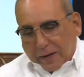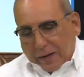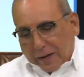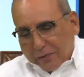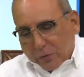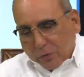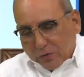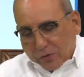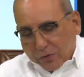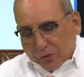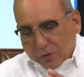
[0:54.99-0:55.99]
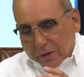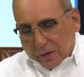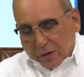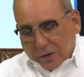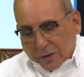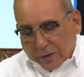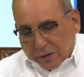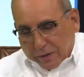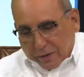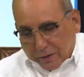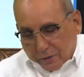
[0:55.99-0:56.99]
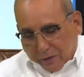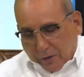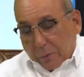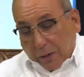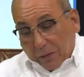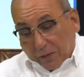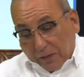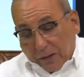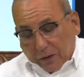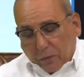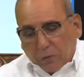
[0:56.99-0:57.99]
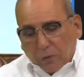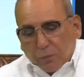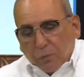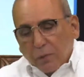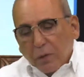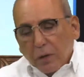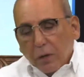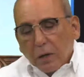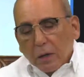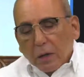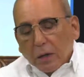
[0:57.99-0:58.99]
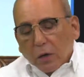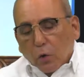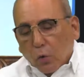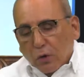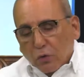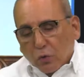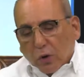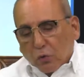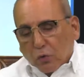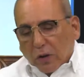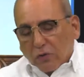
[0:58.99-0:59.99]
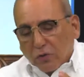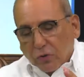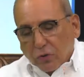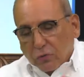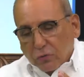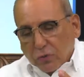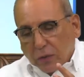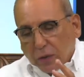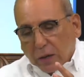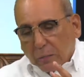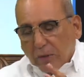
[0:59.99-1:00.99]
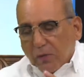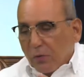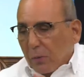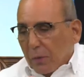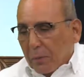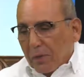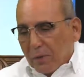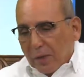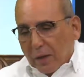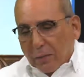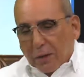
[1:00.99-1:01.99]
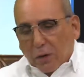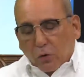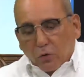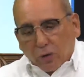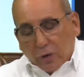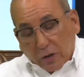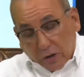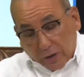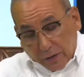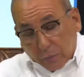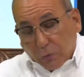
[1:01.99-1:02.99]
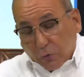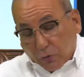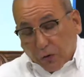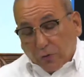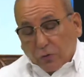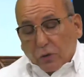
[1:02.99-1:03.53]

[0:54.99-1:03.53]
una situación que, ustedes plantean, ¿no? En cuanto a duración de la prisión preventiva o y del proceso,